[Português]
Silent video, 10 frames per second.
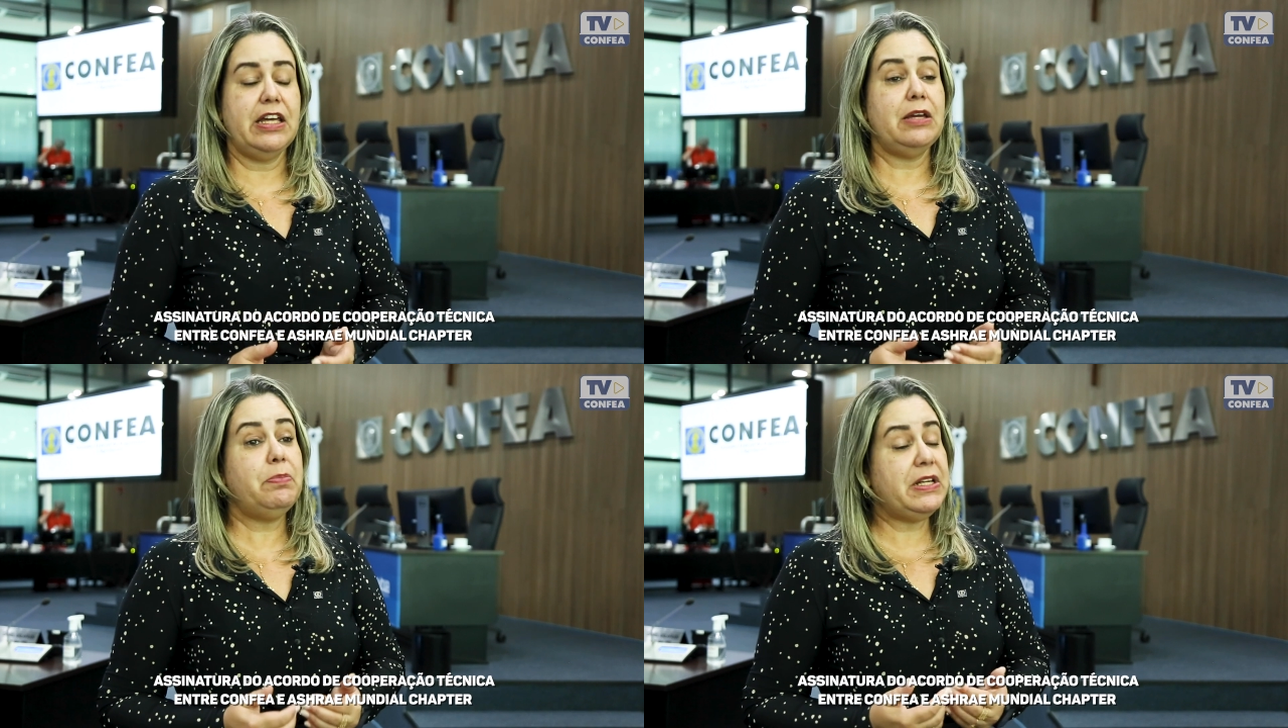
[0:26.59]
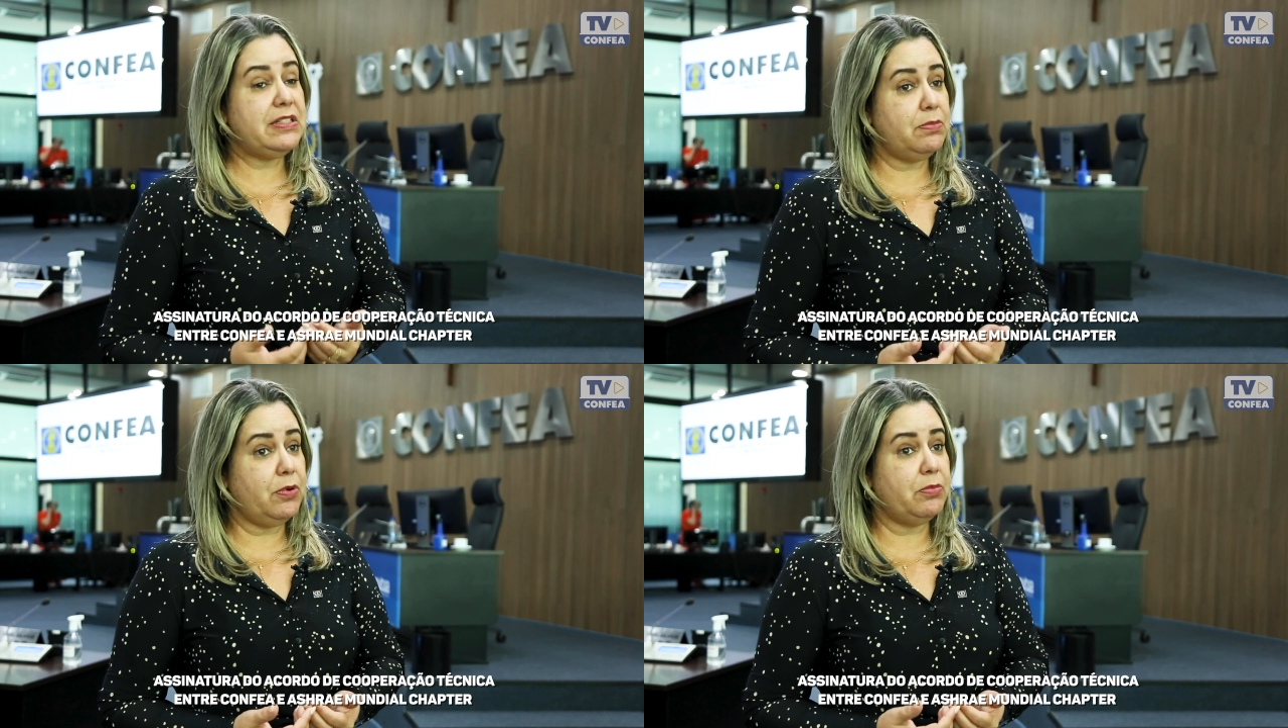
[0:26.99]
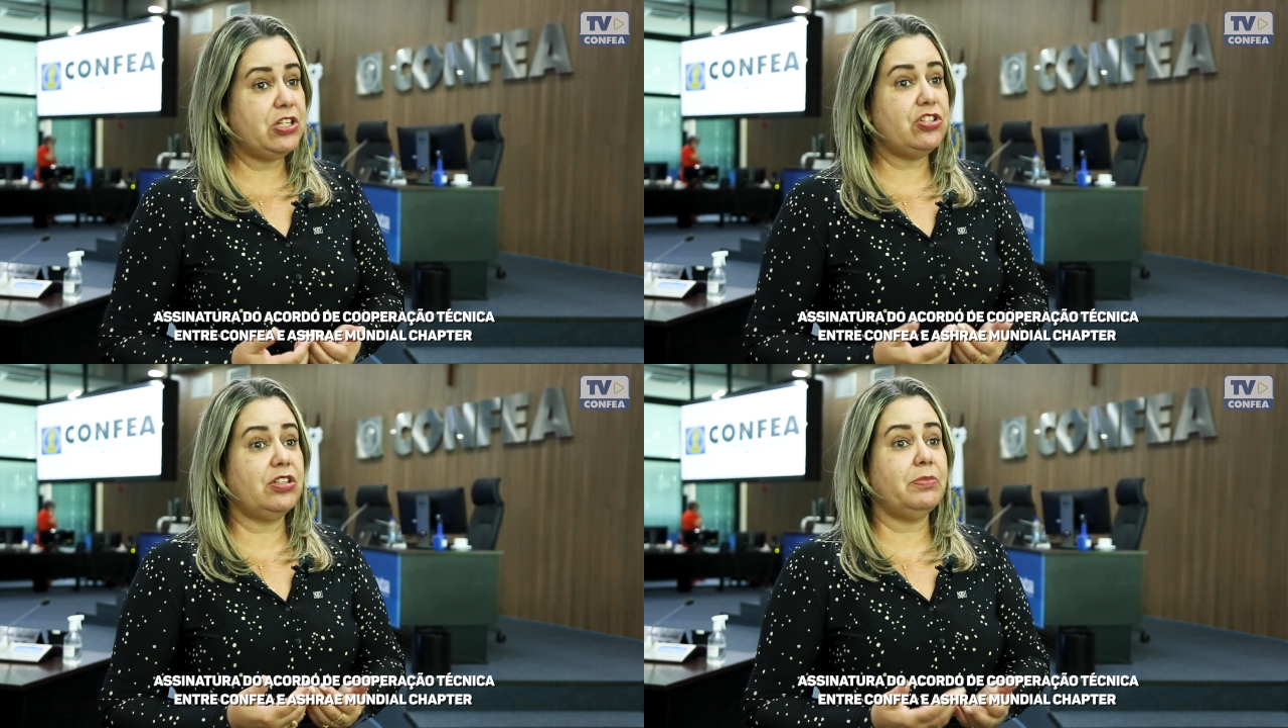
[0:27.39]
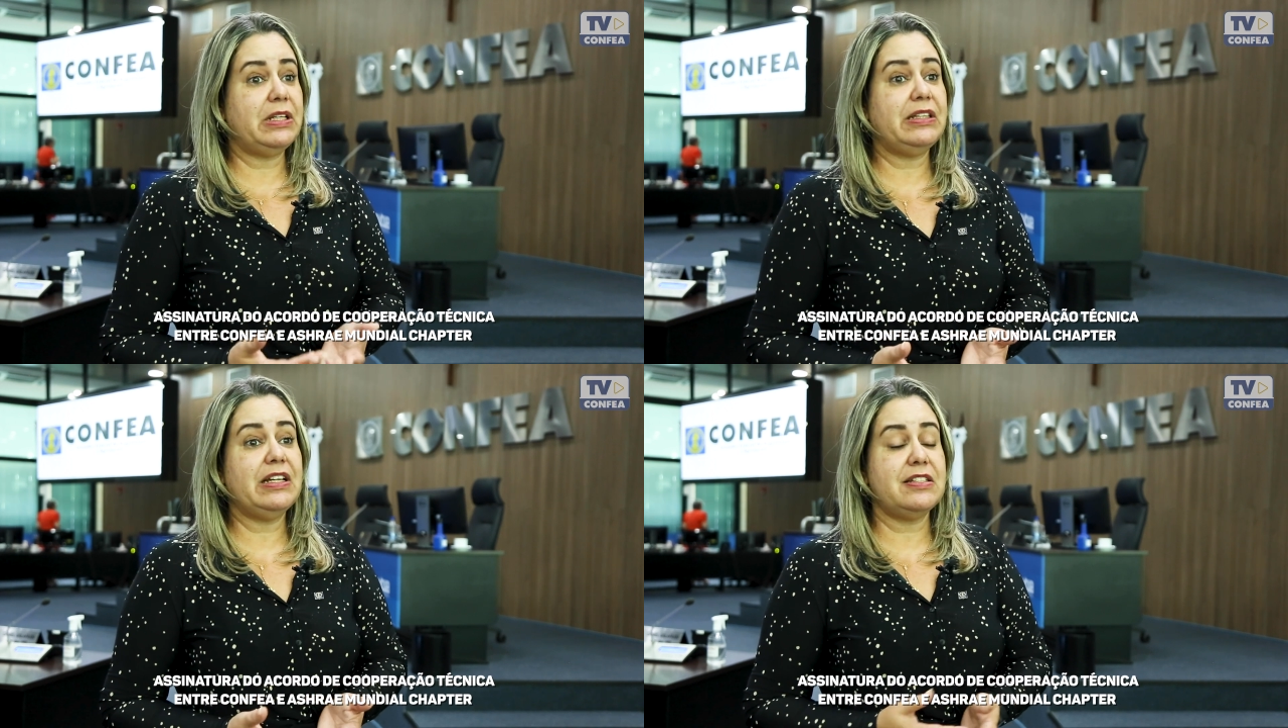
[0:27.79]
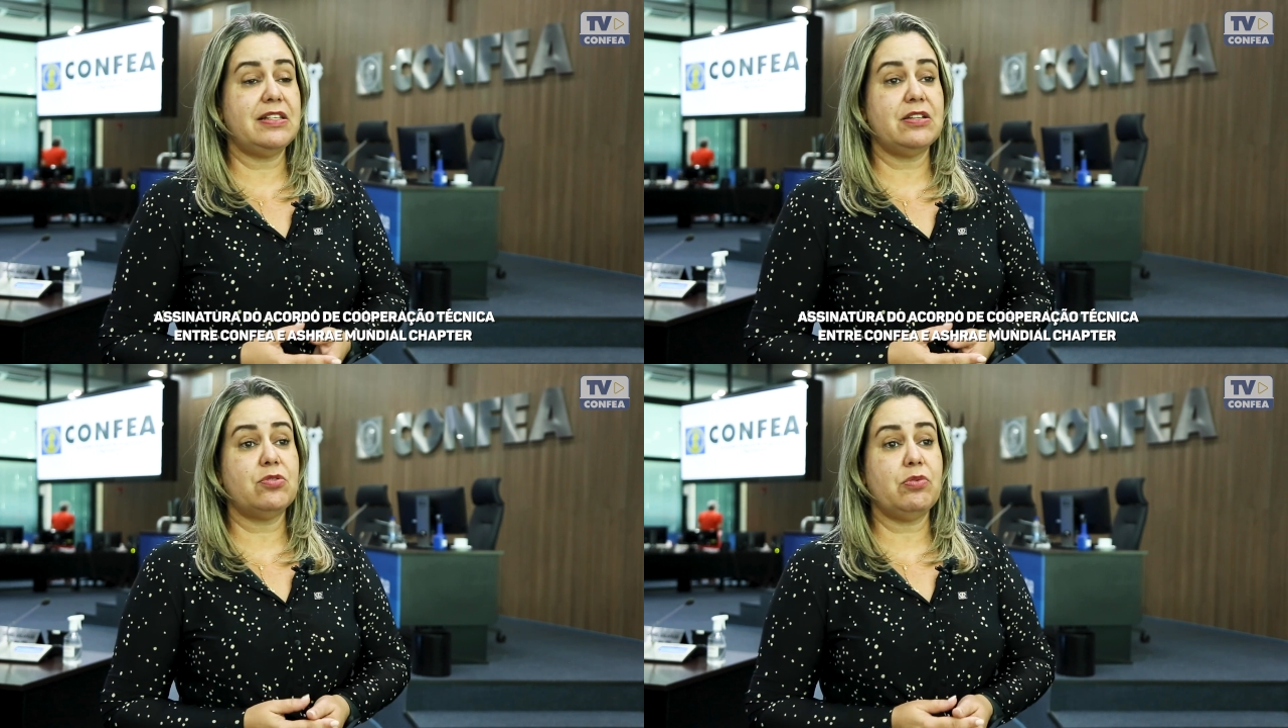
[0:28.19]
e principalmente também ter
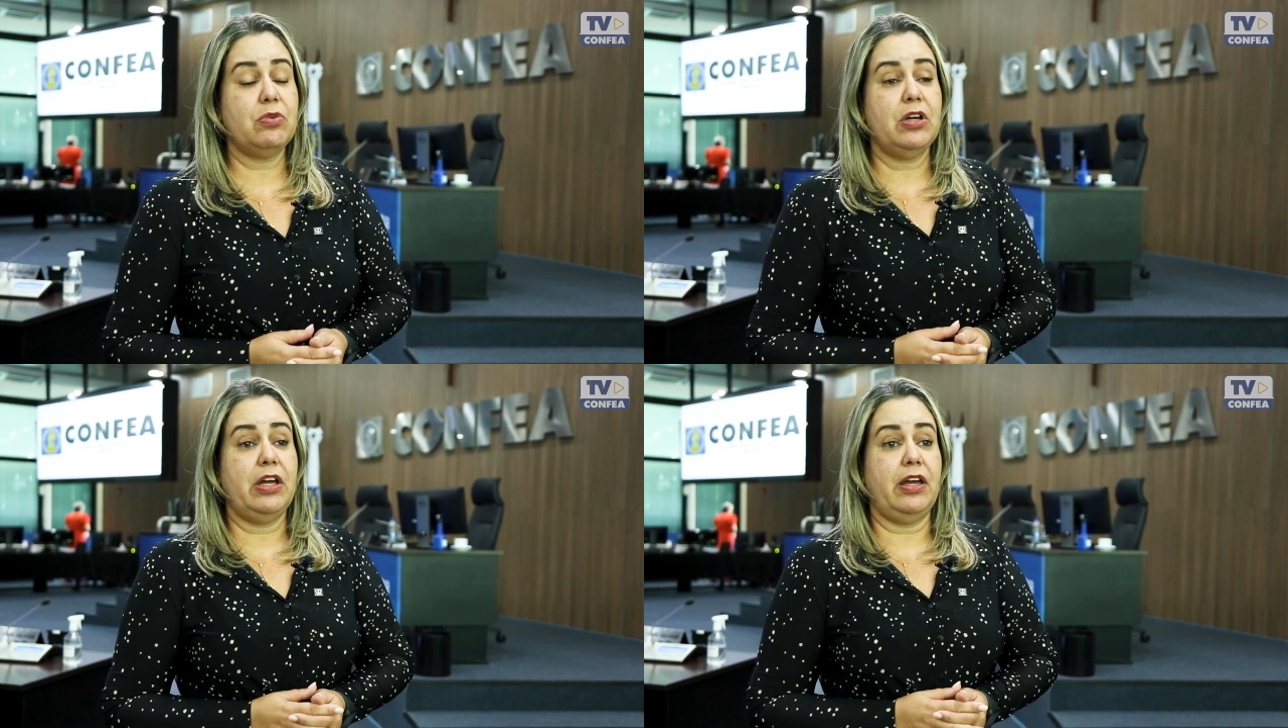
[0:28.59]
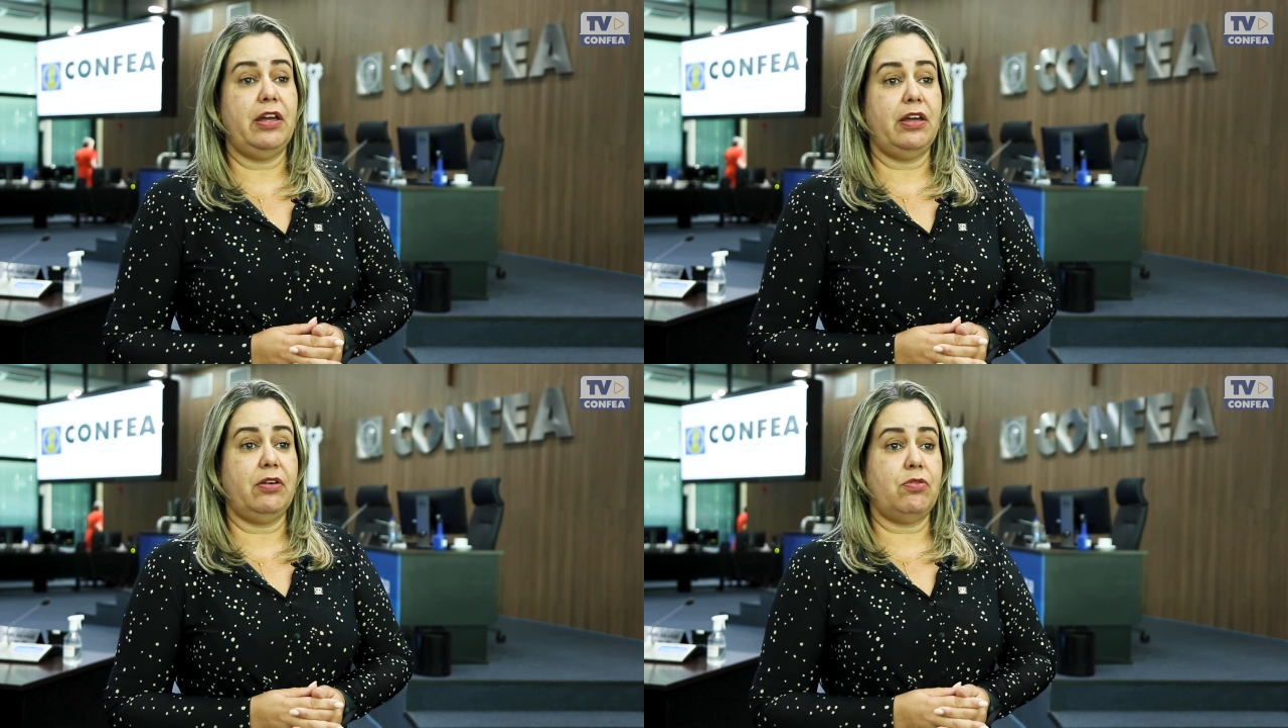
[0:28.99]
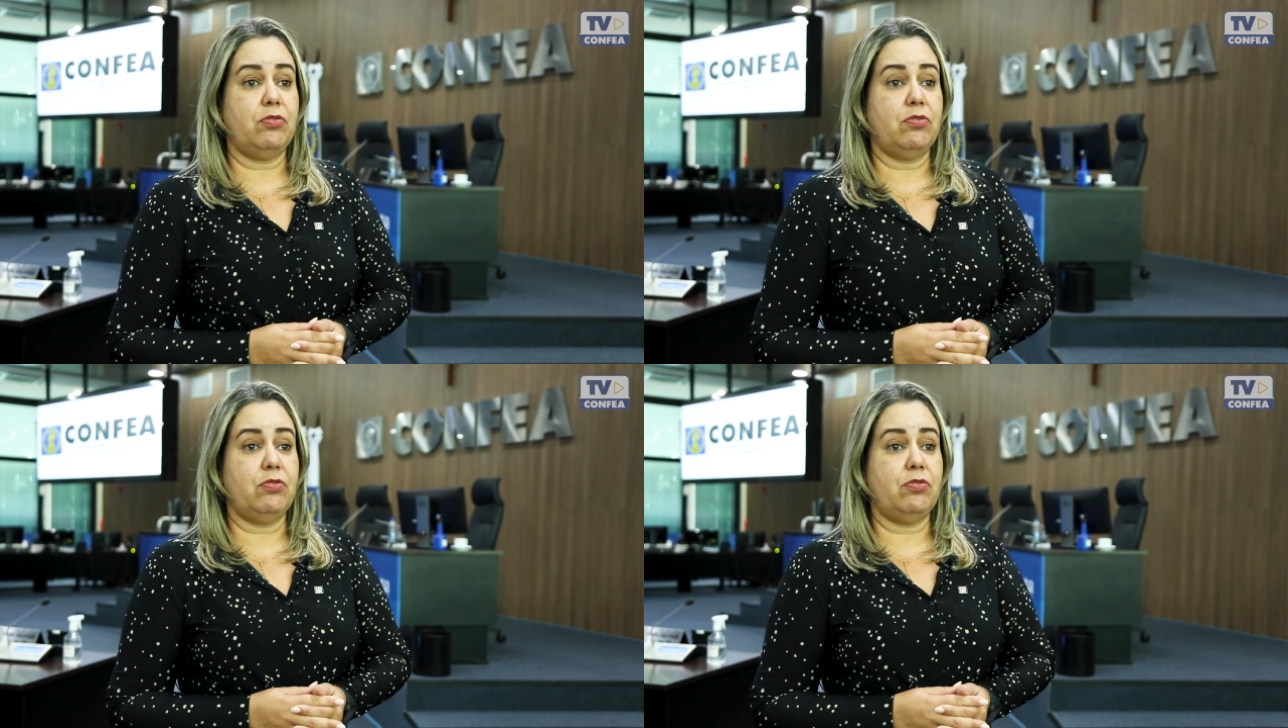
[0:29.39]
acesso é,